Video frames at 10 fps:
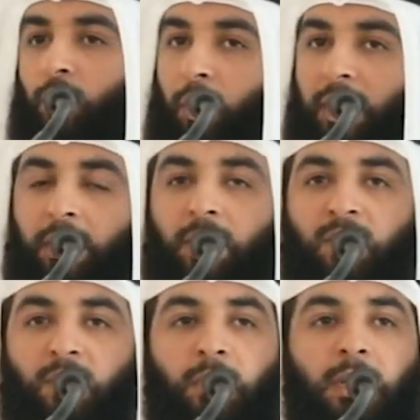
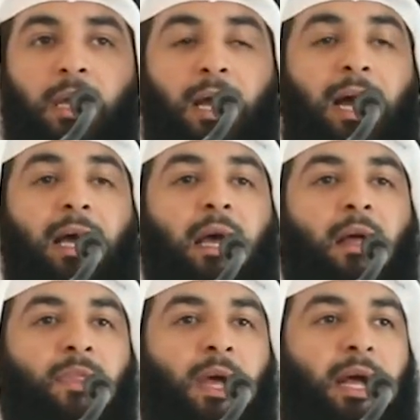وحرص
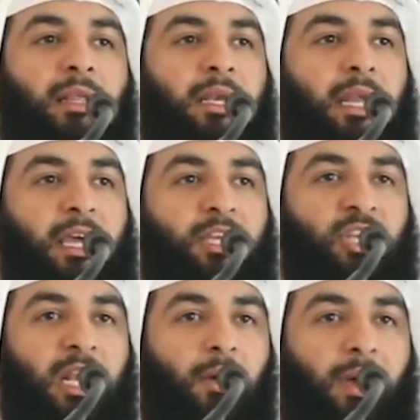على طاعة الله
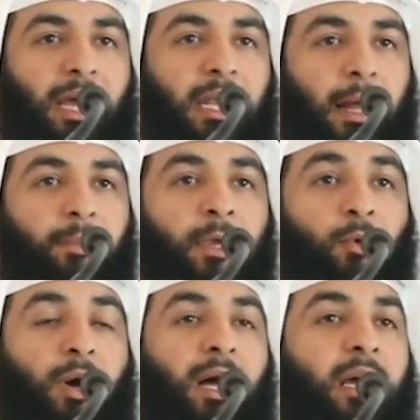جل وعلا
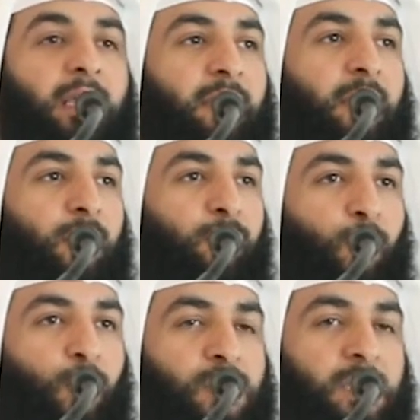وهكذا
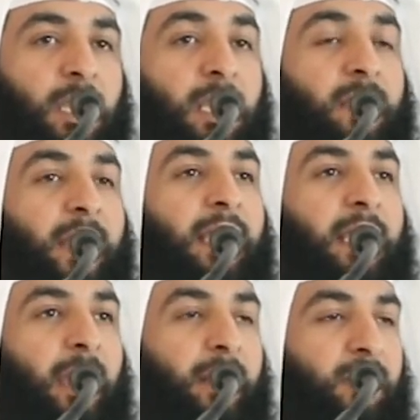النفوس إذا
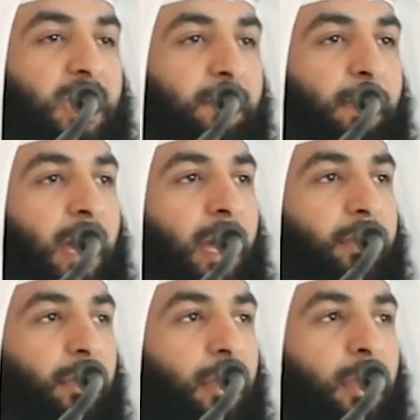كانت
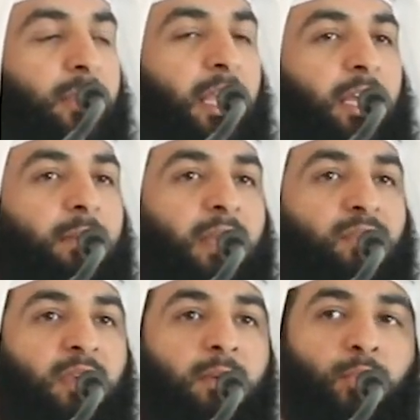كبار تعبت
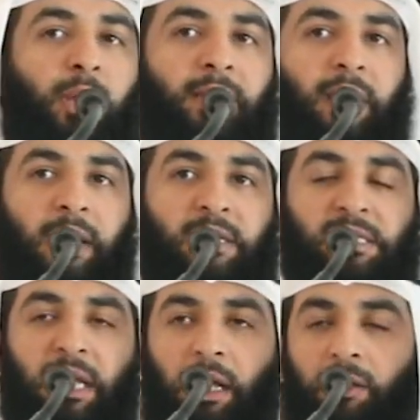في مرادها
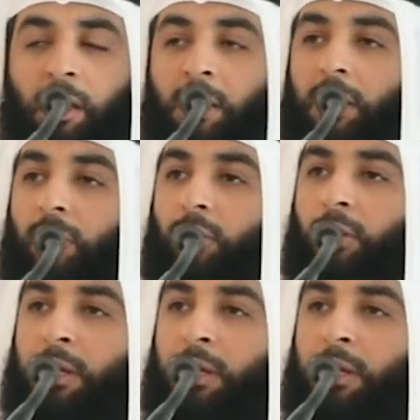الأجساد يقول